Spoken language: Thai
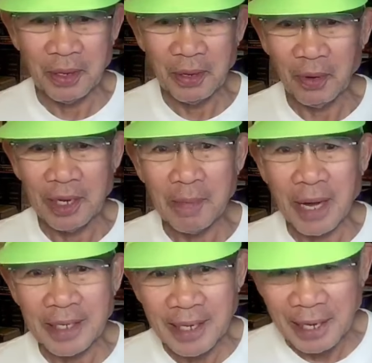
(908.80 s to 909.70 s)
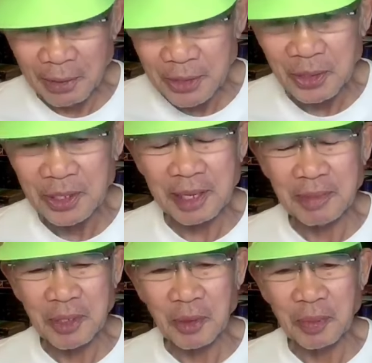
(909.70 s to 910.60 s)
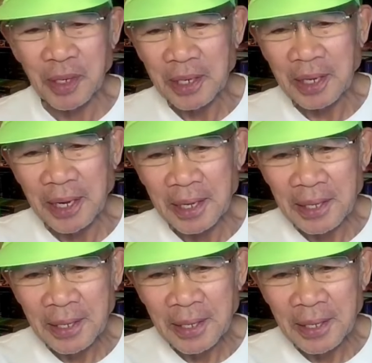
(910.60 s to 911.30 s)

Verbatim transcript: วันนี้ก็มาเขียวสดเต็มสูบนะ